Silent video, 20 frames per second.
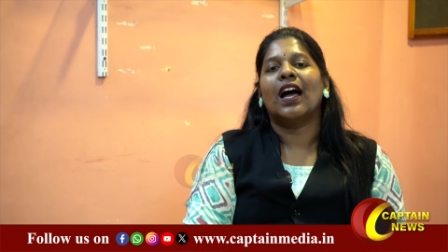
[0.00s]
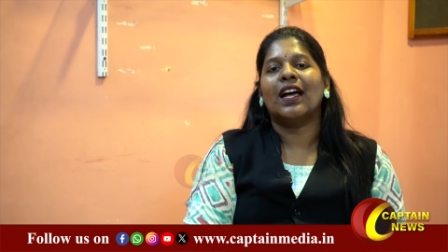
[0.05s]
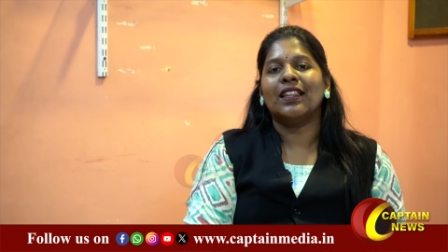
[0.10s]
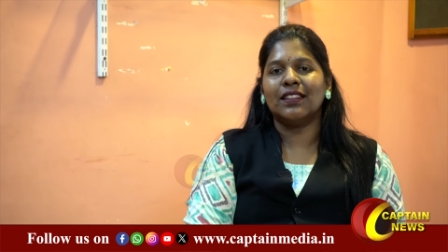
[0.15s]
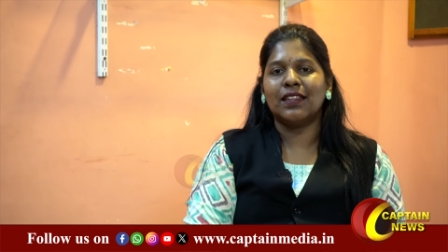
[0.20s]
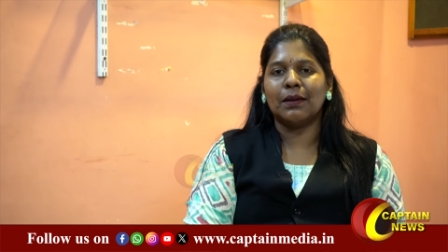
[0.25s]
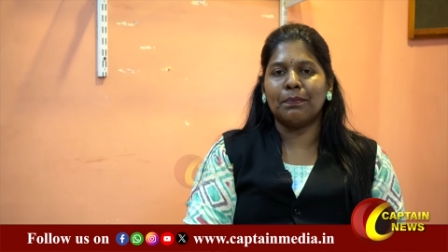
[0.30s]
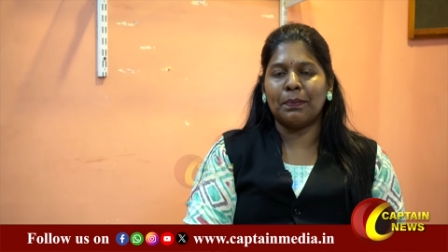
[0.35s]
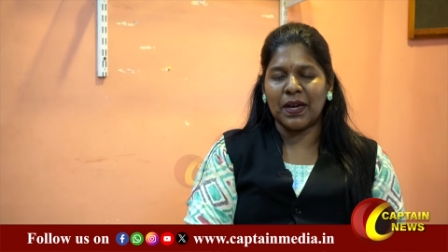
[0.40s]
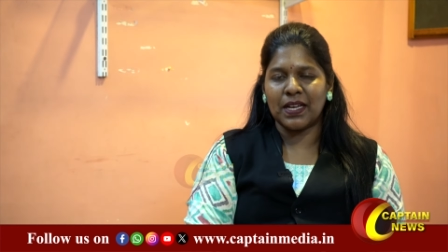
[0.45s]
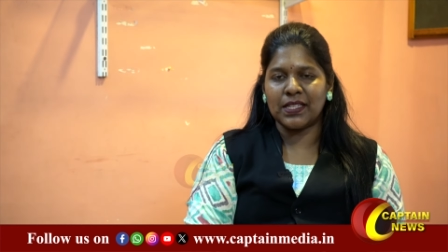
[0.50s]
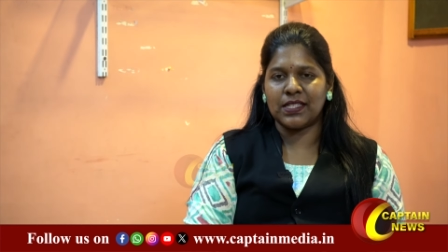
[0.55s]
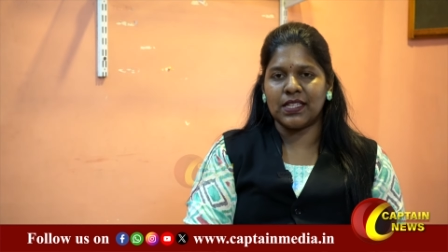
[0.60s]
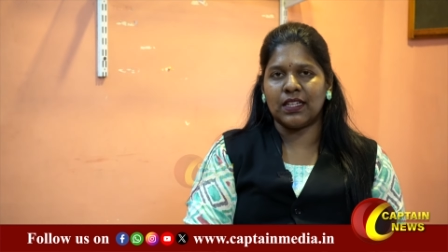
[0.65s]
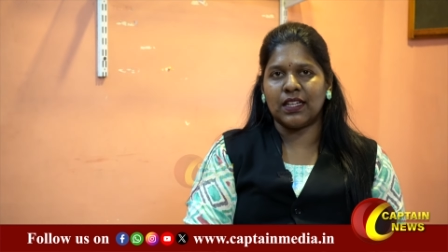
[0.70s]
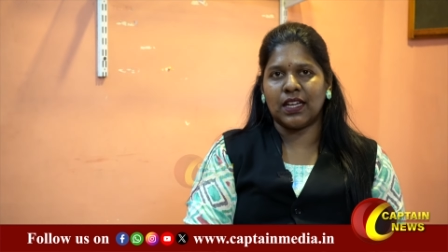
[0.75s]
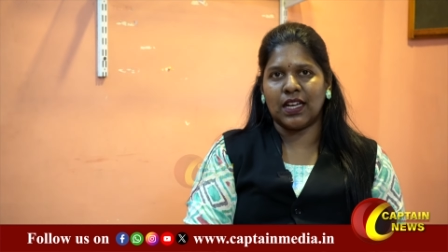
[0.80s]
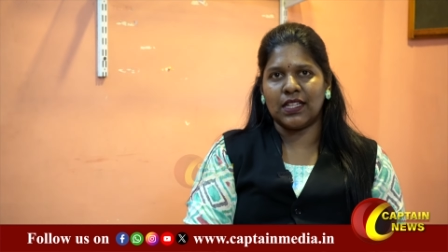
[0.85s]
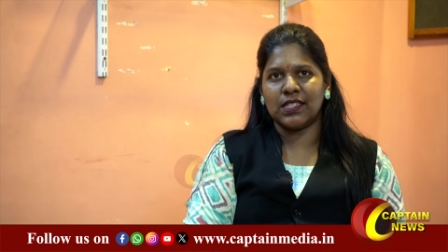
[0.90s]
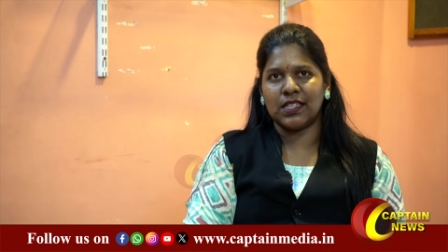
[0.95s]
அந்த
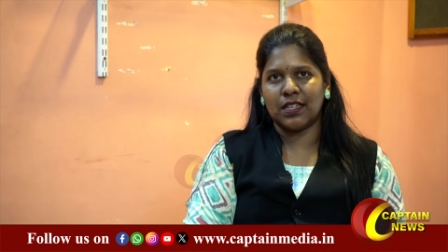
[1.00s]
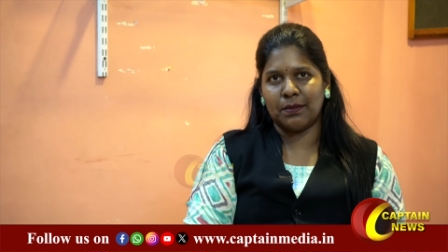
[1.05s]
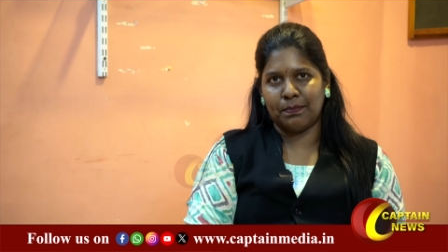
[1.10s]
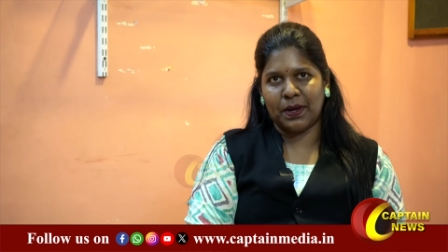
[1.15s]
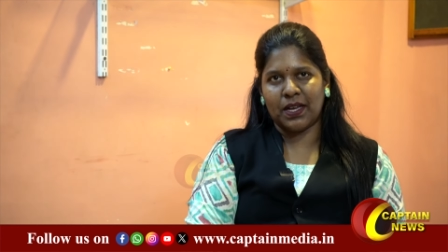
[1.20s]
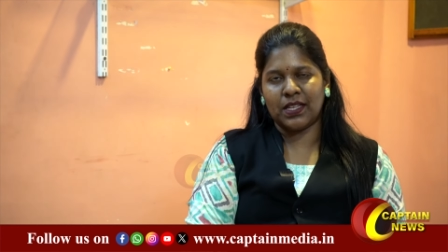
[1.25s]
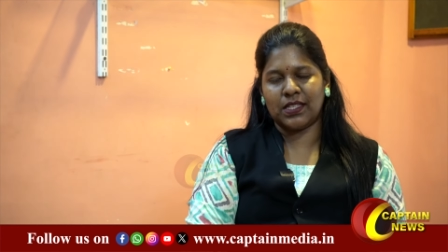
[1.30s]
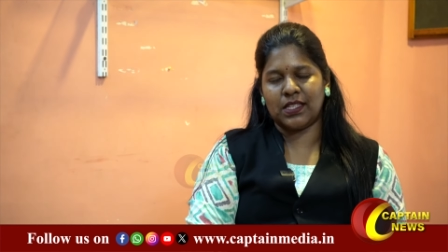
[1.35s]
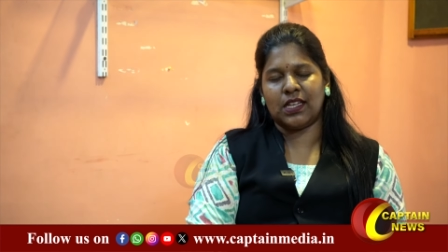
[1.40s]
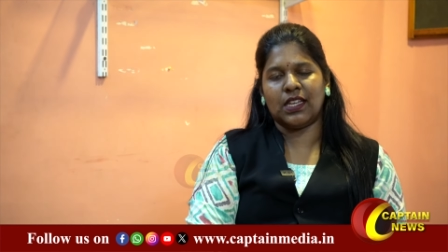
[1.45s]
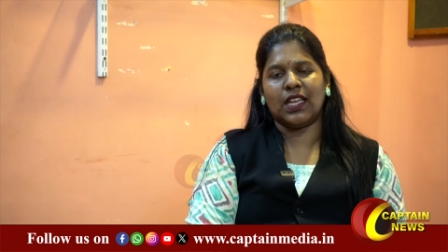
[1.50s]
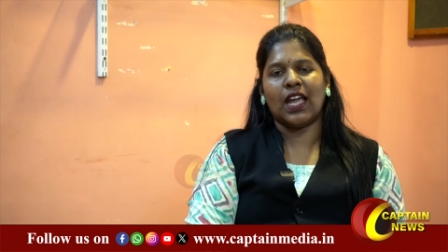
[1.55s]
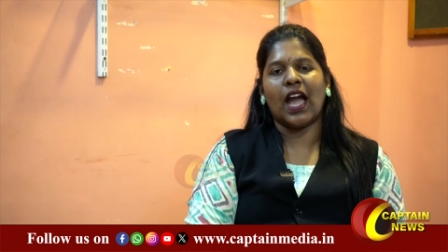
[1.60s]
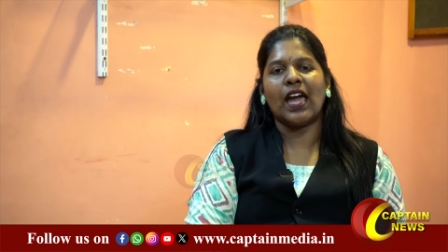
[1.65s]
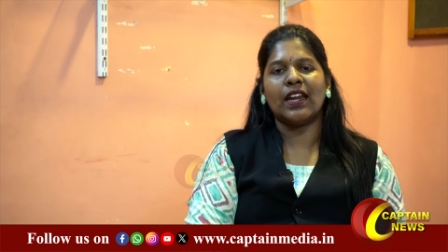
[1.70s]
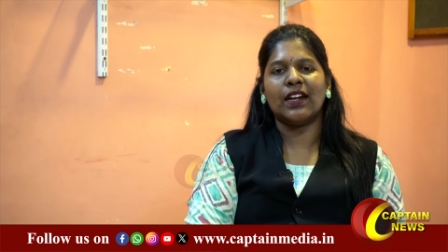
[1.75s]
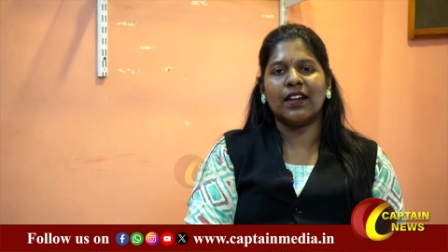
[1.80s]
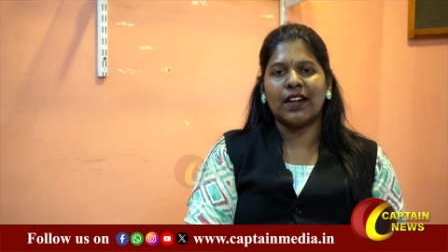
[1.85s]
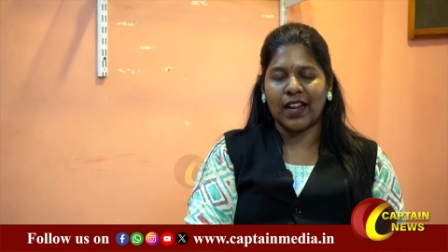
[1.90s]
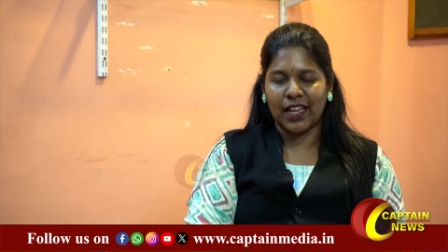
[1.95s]
பர்சன் கன்சர்ன் பர்சன்
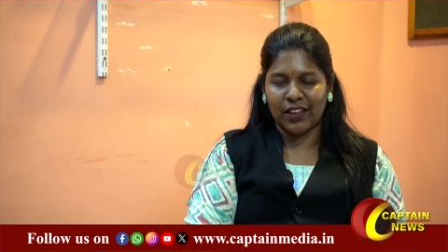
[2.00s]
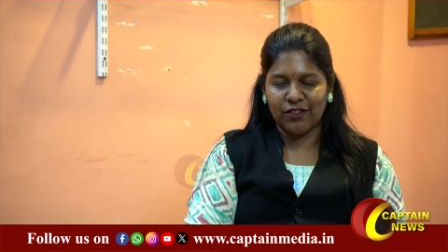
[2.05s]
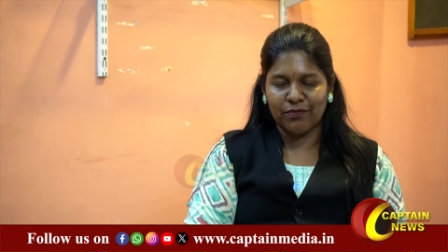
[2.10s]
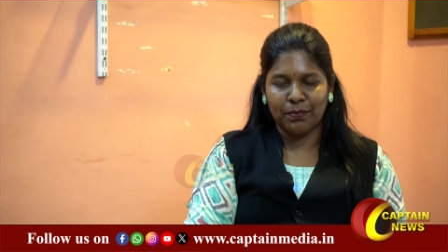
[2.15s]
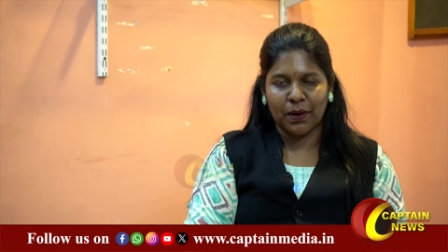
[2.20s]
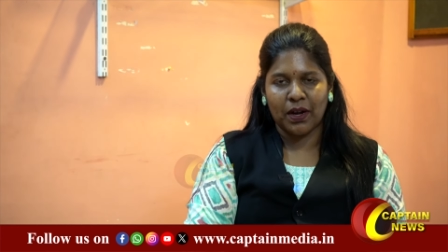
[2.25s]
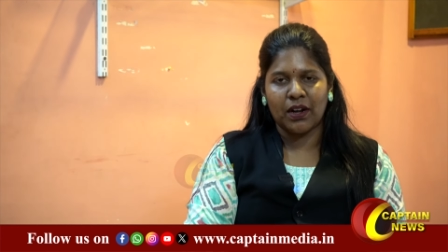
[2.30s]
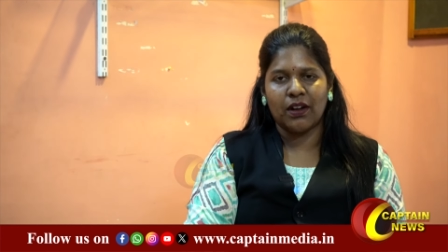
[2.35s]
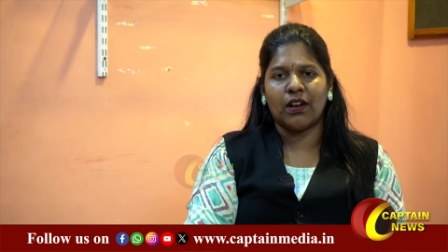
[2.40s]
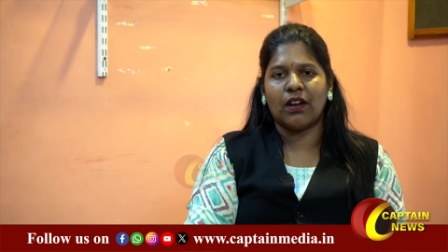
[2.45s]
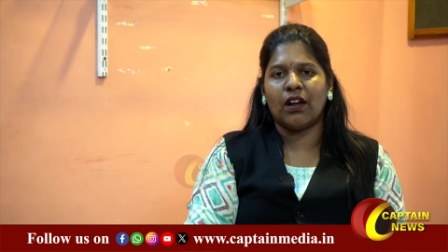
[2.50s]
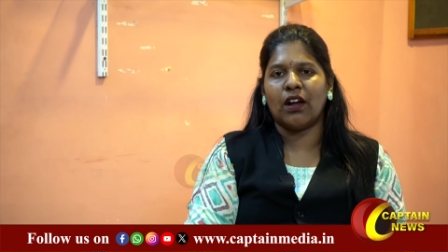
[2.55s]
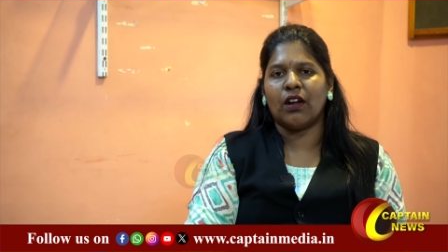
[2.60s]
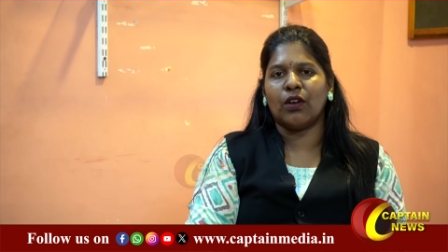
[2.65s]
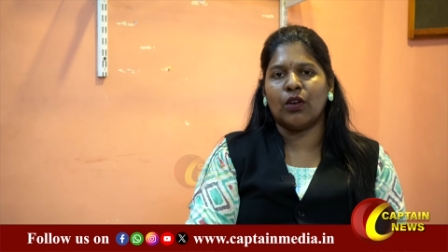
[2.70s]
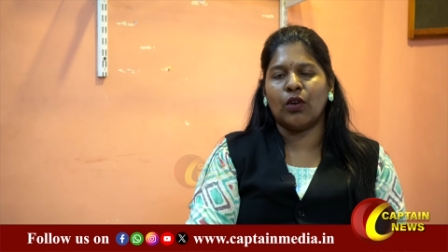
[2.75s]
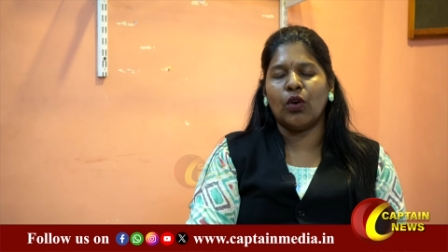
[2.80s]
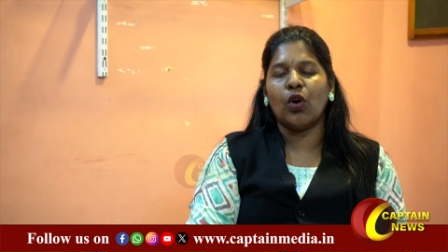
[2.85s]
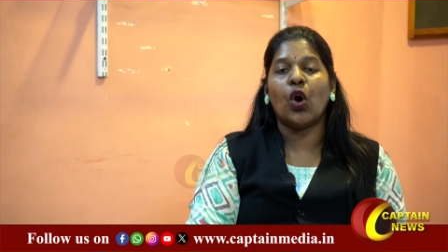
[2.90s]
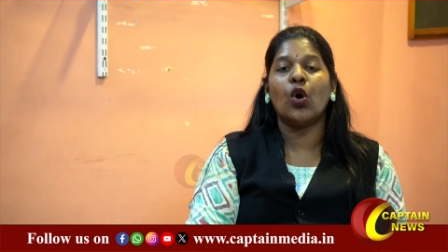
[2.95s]
யார் டிரைவ்
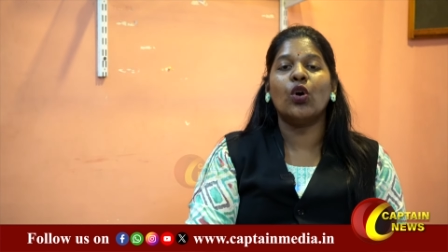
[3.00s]
பண்ணுறாங்களோ